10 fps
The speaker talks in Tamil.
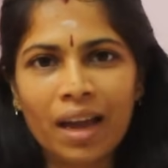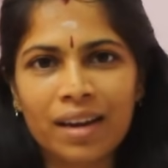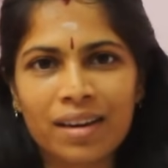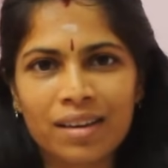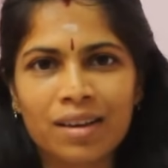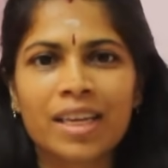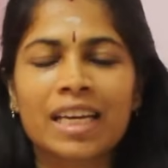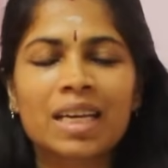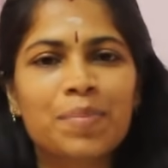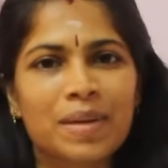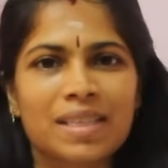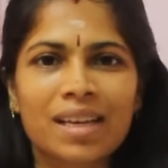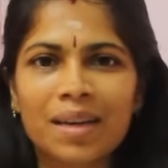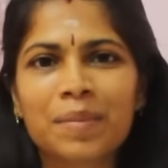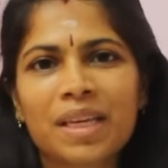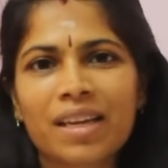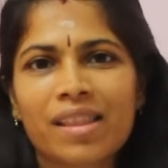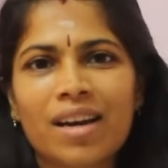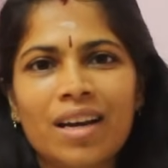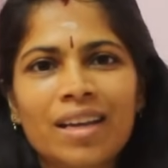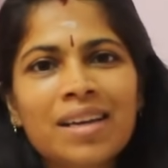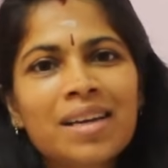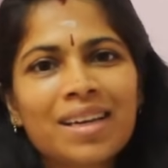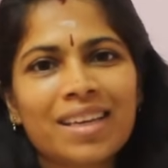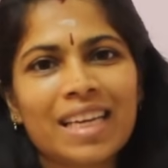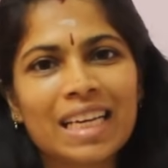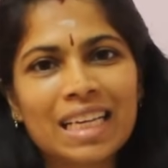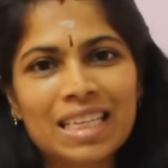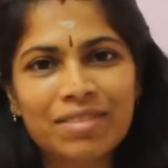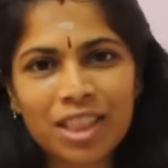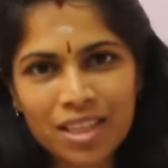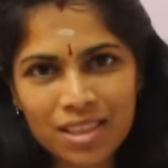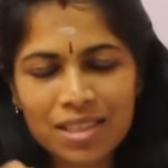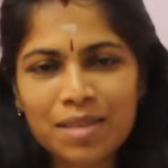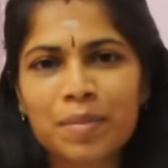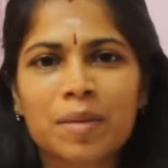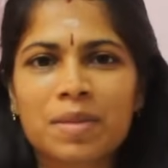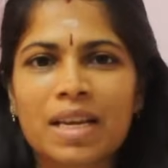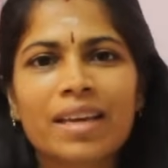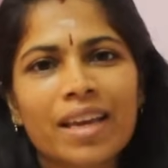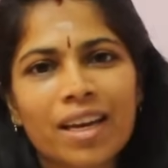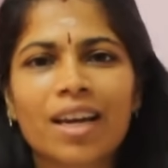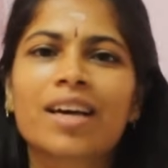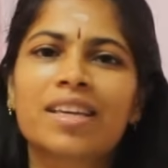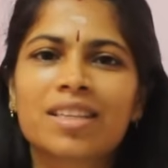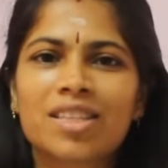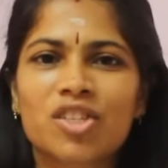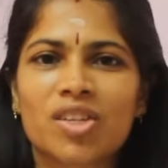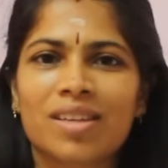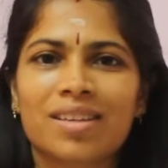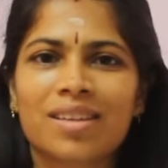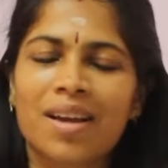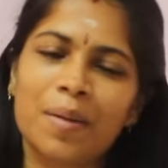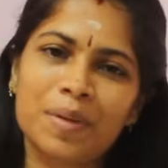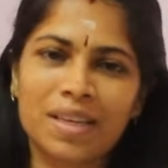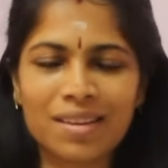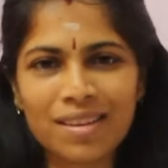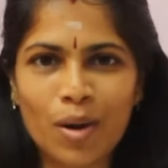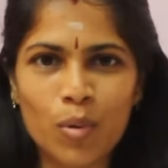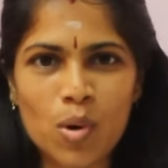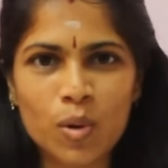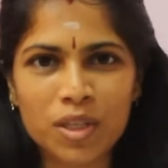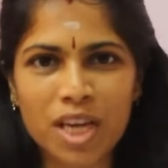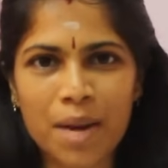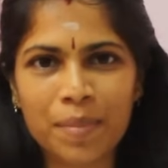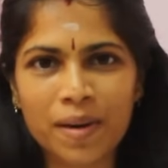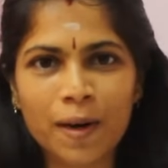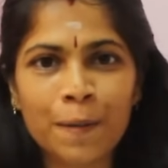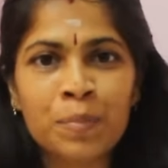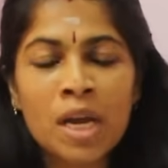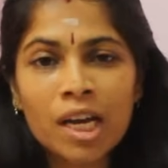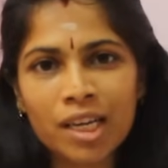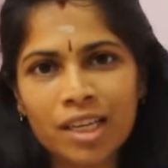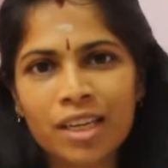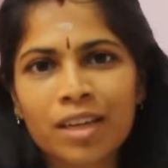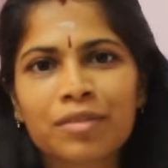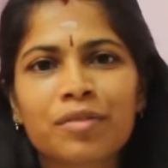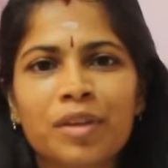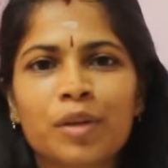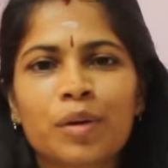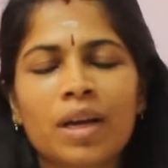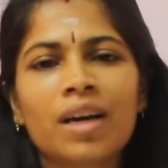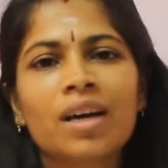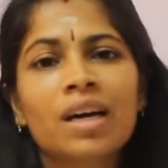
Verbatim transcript: அண்ட் எனக்கு பசங்க அப்படிங்கிறதுனால எனக்கு வந்து இந்த சிம்டம்ஸில் என்னெல்லாம் இருந்துச்சு அப்படிங்கிறத நான் உங்கள் கூட ஷேர் பண்ணுறேன் அண்ட் எண்ட் ஆஃப் த வீடியோவில்